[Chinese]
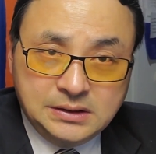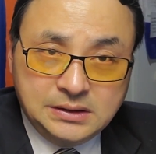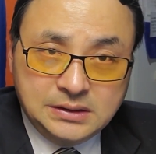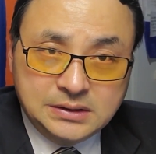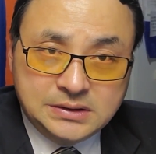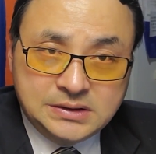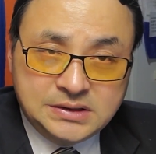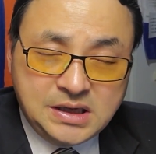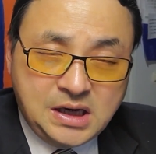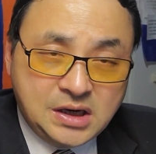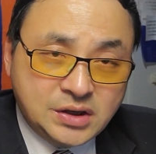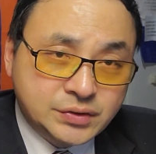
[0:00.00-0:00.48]

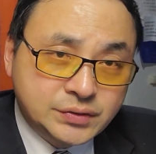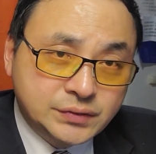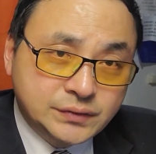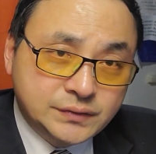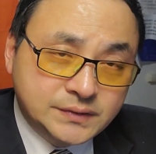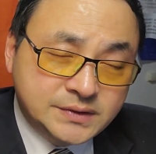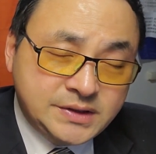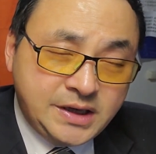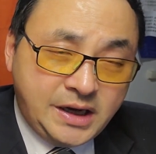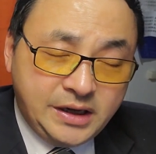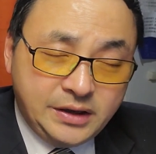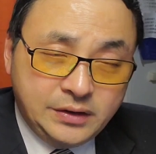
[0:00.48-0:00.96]
家属
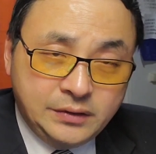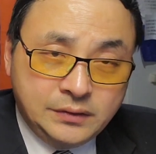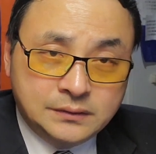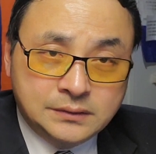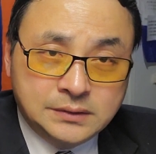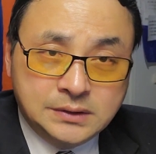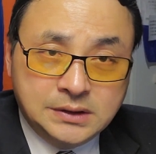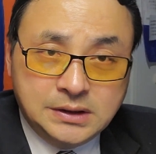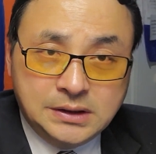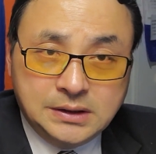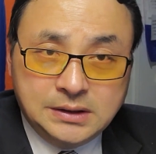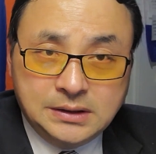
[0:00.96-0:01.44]
采用
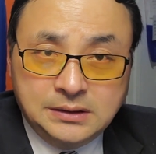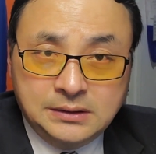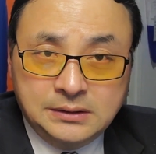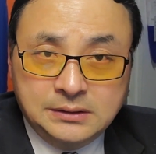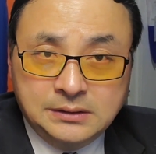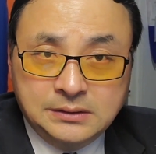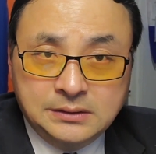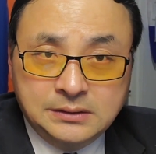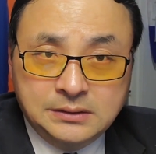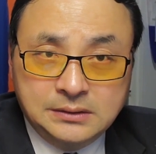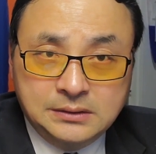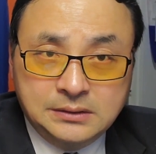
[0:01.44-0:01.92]
了
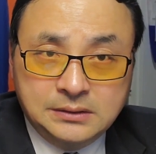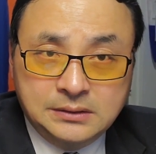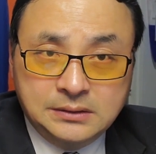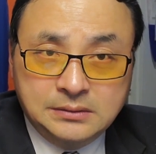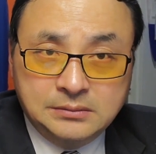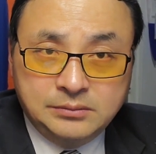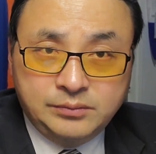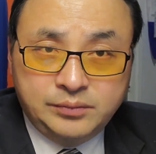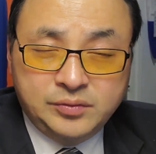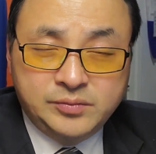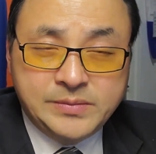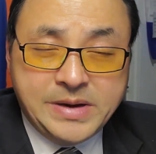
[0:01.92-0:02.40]

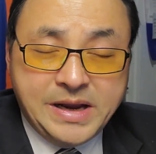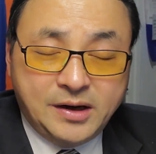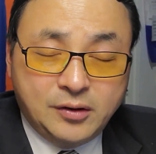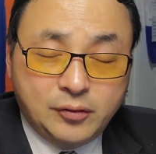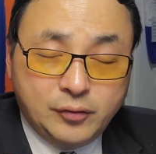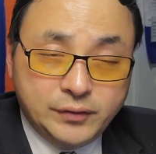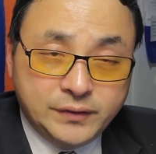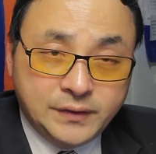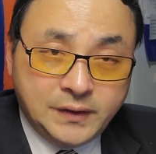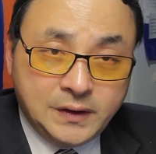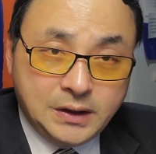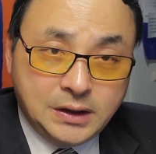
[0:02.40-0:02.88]
不买
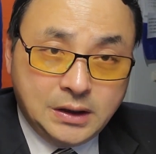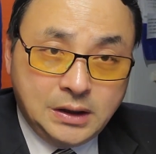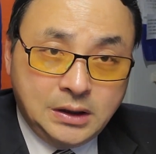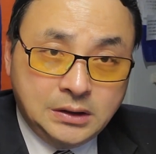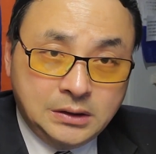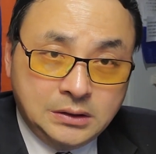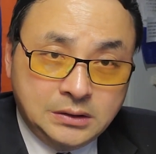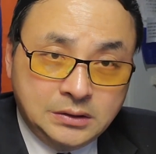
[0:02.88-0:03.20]
骨头，